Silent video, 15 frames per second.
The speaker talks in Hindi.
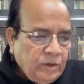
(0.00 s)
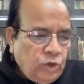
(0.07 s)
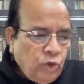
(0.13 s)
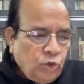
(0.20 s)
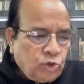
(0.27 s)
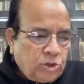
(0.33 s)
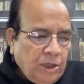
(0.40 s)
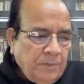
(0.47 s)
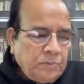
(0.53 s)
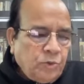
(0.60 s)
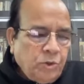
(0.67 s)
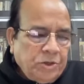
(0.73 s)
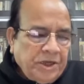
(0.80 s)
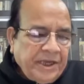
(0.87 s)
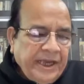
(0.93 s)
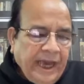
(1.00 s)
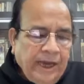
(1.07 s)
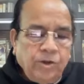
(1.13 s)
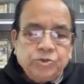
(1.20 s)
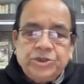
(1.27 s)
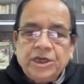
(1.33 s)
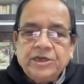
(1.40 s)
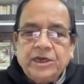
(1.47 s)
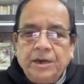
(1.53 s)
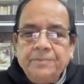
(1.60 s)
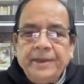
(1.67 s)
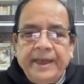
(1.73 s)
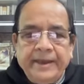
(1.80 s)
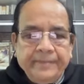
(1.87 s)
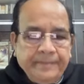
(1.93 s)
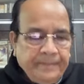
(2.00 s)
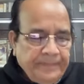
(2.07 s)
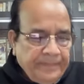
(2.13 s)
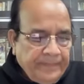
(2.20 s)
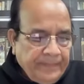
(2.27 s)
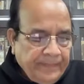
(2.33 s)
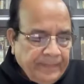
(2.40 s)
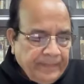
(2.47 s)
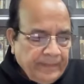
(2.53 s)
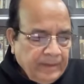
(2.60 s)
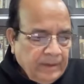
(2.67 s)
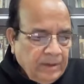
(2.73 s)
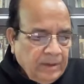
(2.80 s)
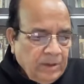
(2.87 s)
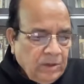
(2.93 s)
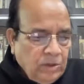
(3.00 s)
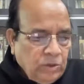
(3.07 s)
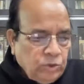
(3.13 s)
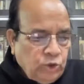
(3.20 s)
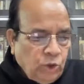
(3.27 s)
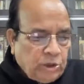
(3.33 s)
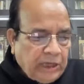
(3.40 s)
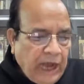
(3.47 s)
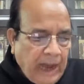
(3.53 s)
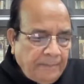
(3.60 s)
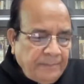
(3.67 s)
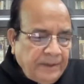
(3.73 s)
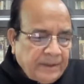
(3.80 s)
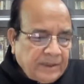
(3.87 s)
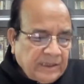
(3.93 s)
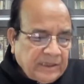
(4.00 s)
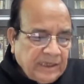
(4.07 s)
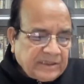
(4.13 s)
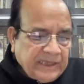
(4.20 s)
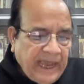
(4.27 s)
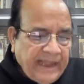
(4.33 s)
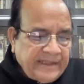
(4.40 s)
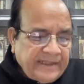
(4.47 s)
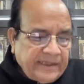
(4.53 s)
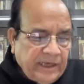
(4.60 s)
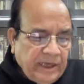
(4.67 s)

कि उत्तम कोटि के आलोचक कम हैं जो काव्य तथा साहित्य